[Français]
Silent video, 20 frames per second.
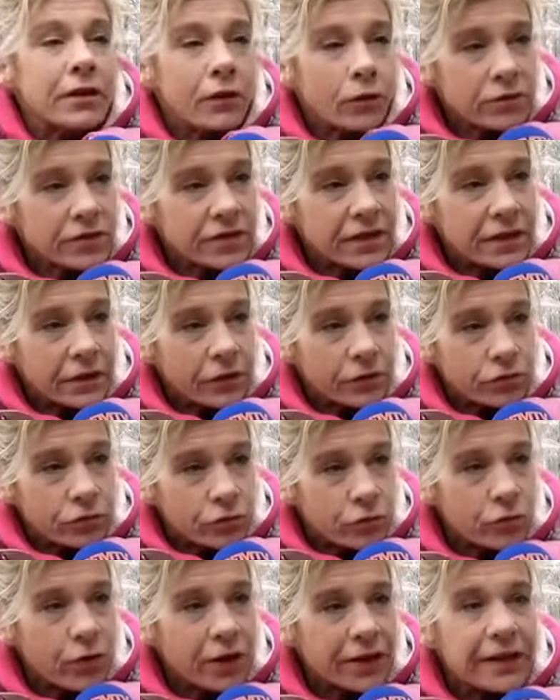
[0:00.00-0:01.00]
conséquences
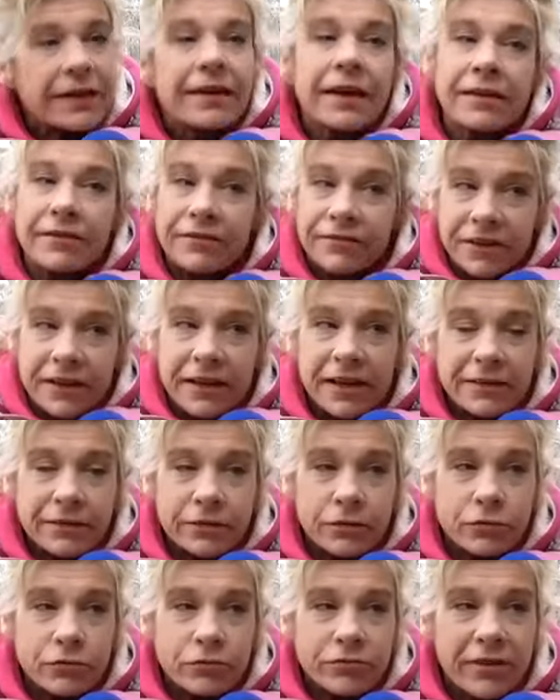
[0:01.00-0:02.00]
d'une loi qui crée une
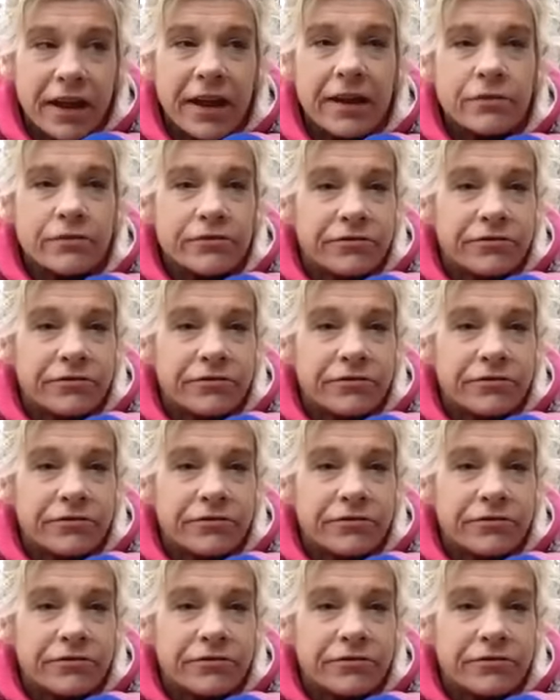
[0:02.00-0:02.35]
filiation nouvelle,